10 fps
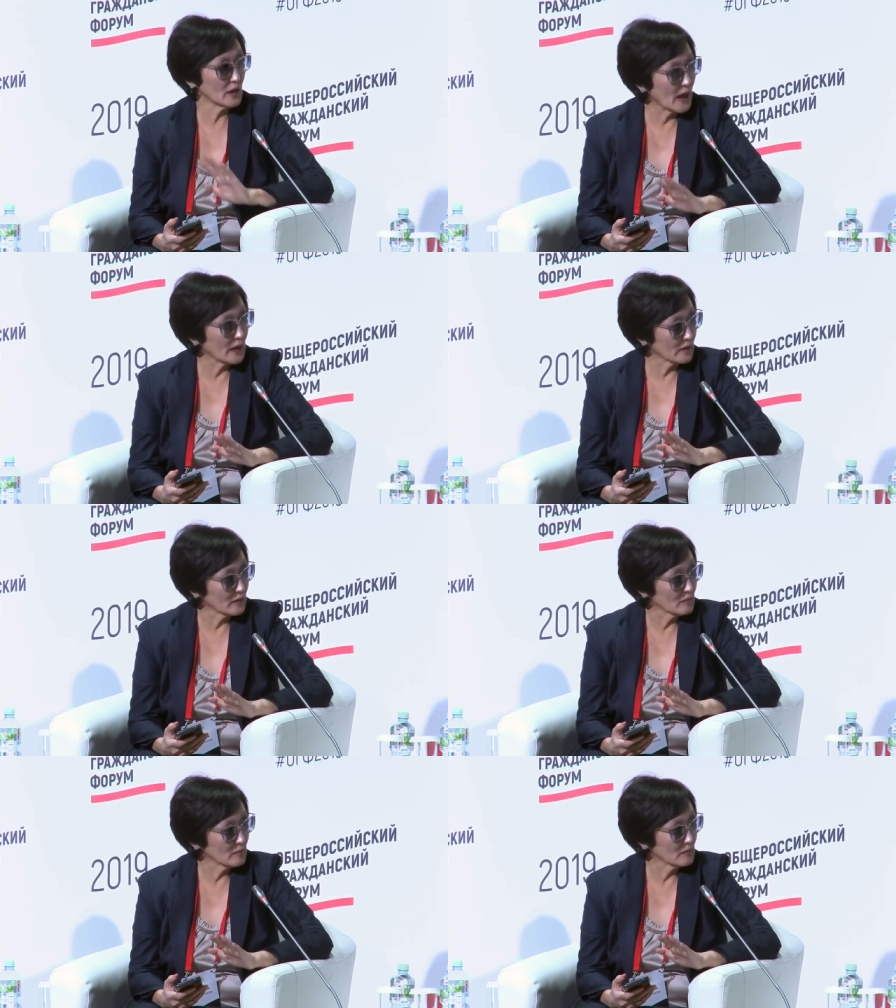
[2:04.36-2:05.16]

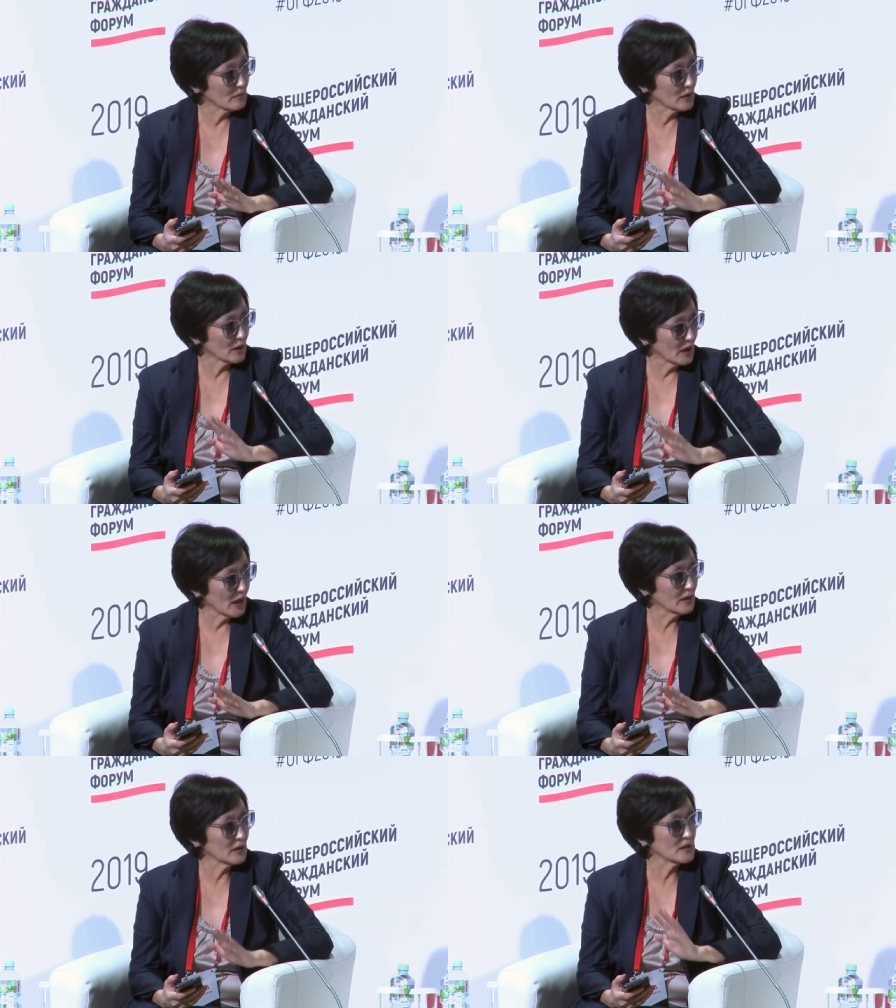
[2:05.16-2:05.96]
легальны.
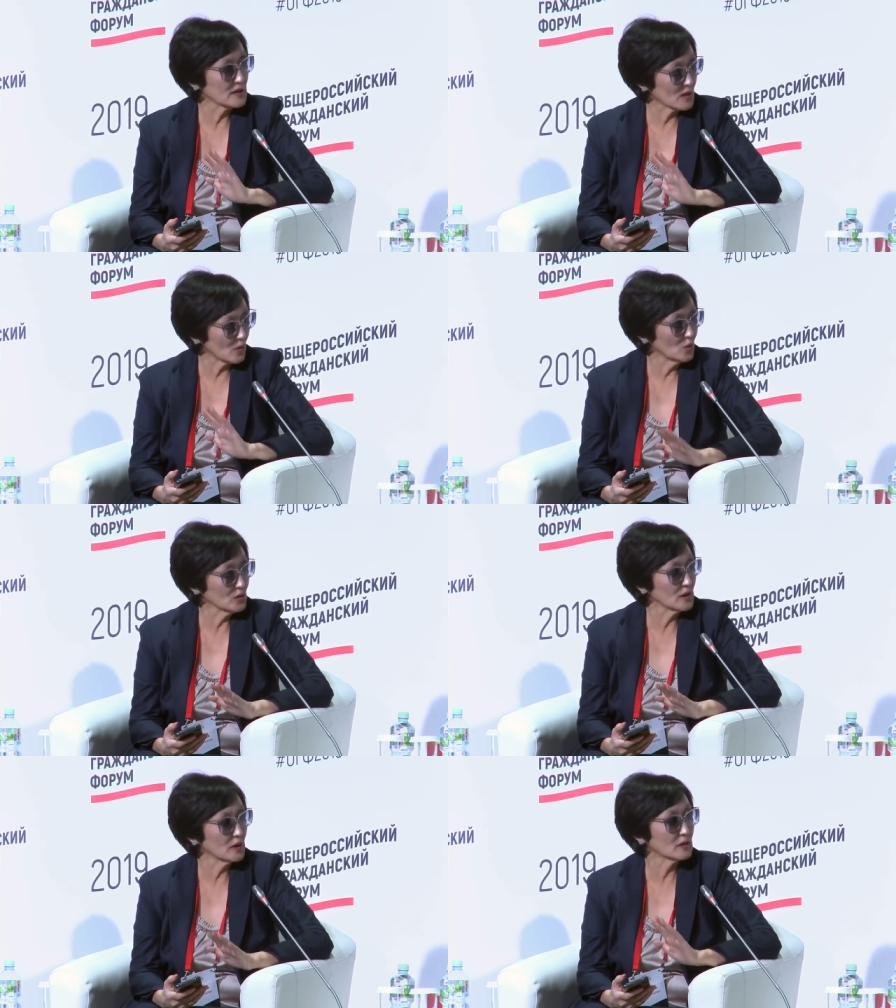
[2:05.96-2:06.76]
Легальны, они
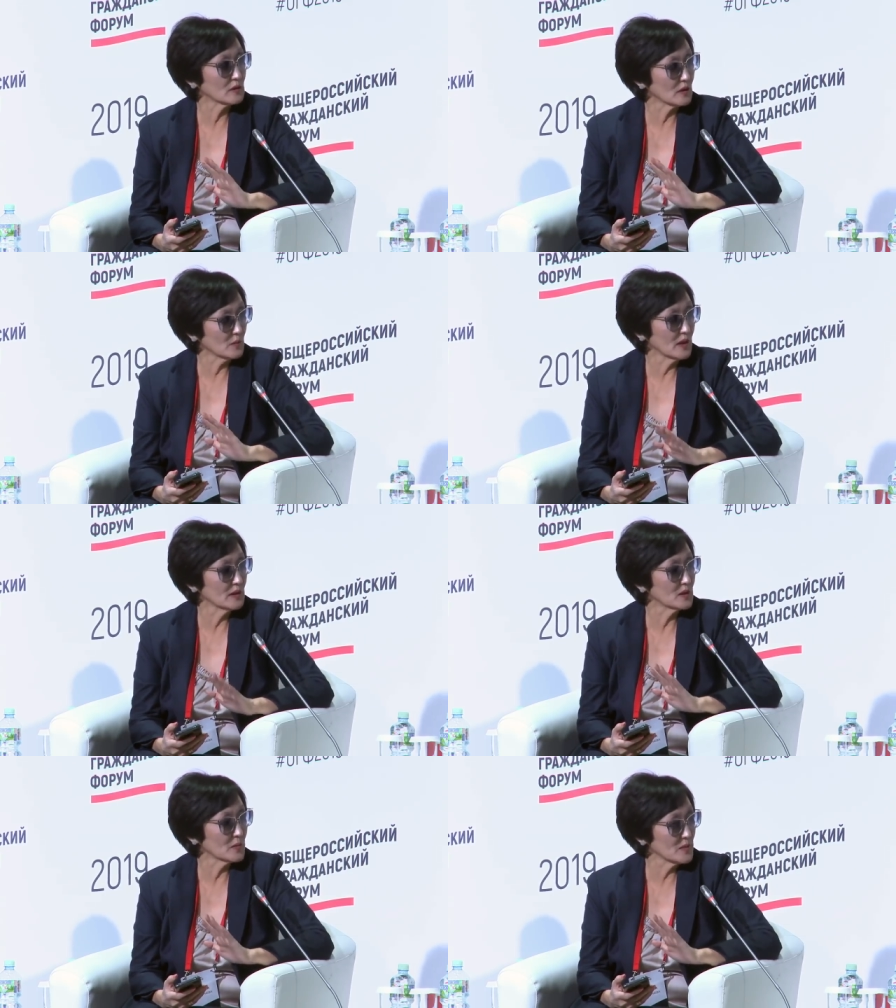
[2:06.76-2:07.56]
законны, это
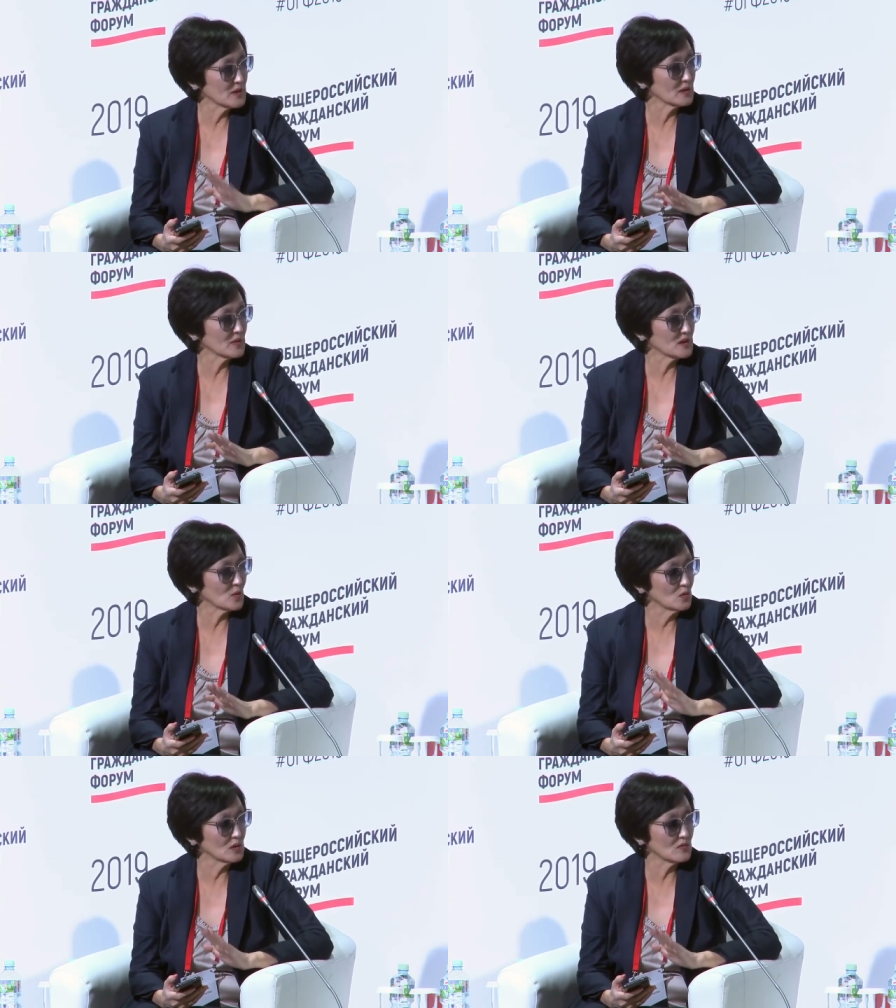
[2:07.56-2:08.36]
нормально, это прописано и в
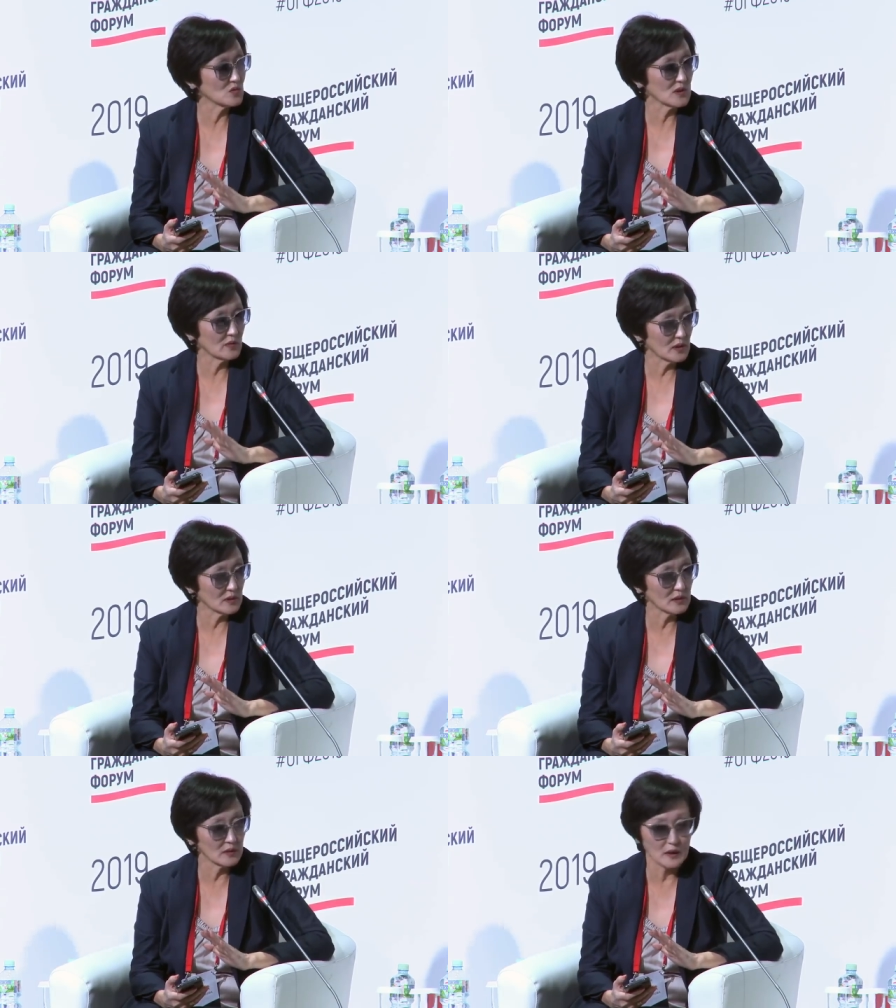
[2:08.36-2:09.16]
законах, в
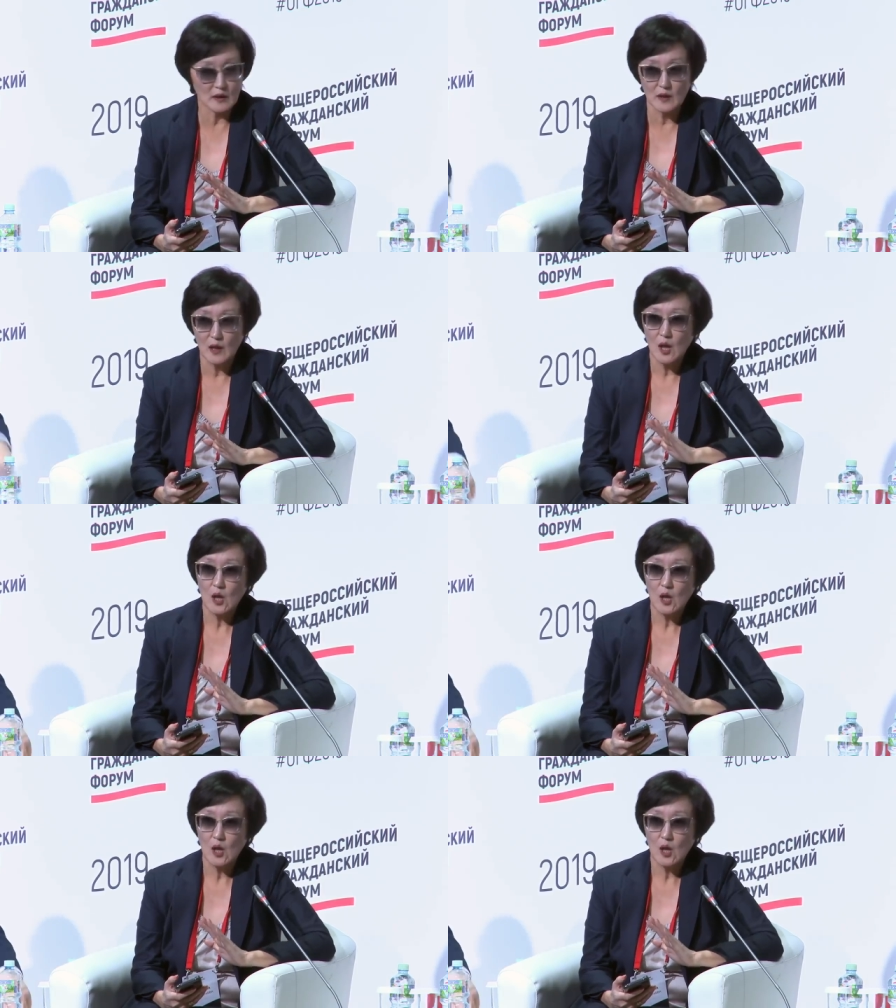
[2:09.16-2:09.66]
уставах и так далее.